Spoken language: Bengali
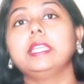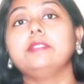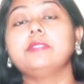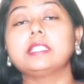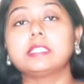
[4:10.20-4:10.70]

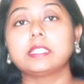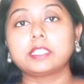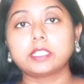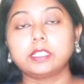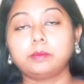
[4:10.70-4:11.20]

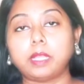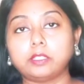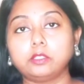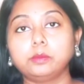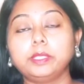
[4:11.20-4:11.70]
ইনভেস্টিগেশনের
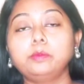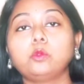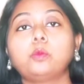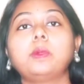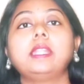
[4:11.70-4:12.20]
মাধ্যমে
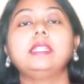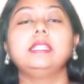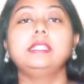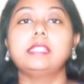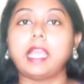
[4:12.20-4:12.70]

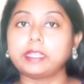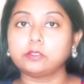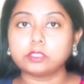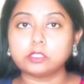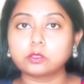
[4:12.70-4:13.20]
প্রপারলি
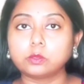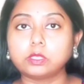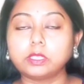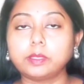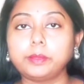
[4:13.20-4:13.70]
ডায়াগনোসিস
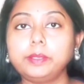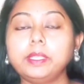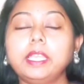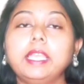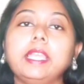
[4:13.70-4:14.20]
করতে হবে
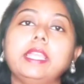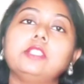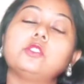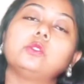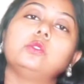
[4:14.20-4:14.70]

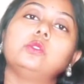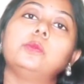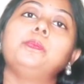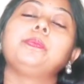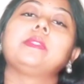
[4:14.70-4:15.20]
এর জন্য
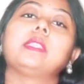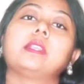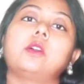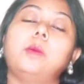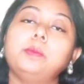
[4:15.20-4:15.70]

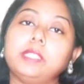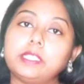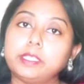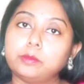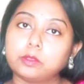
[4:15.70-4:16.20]

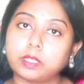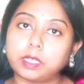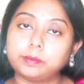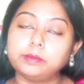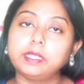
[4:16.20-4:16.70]
কমপ্লিট
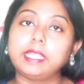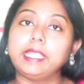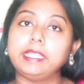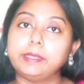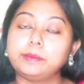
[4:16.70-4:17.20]
হিমোগ্রাম
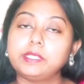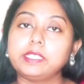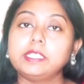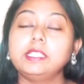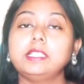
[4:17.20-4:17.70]

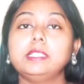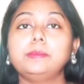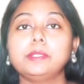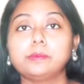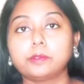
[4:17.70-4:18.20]
এলএফটি
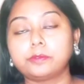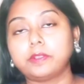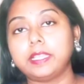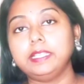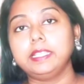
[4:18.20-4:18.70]
লিপিড
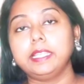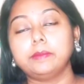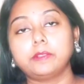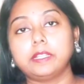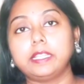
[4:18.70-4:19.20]
প্রোফাইল
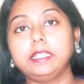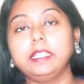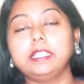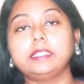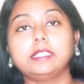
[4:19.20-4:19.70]
এমআরআই
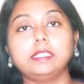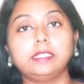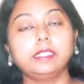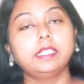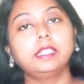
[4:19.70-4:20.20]

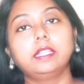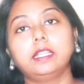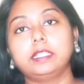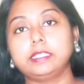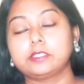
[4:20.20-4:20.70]
ইত্যাদি
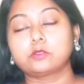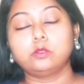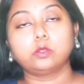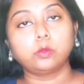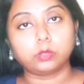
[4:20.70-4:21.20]

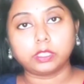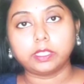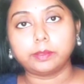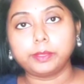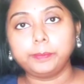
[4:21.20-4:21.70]
টেস্টগুলো করতে
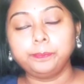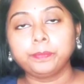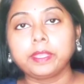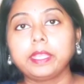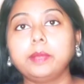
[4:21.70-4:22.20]
হবে
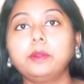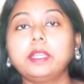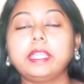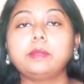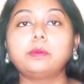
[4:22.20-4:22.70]
এবং
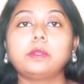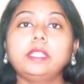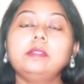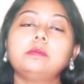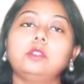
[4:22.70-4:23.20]

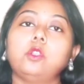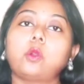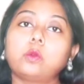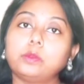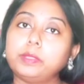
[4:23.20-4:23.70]
এরপরে
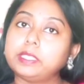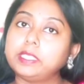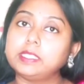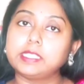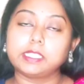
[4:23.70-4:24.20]

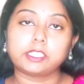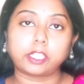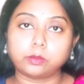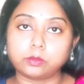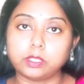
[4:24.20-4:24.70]
লক্ষণভিত্তিক
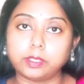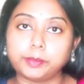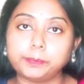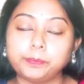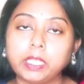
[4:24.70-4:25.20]
চিকিৎসা করতে হবে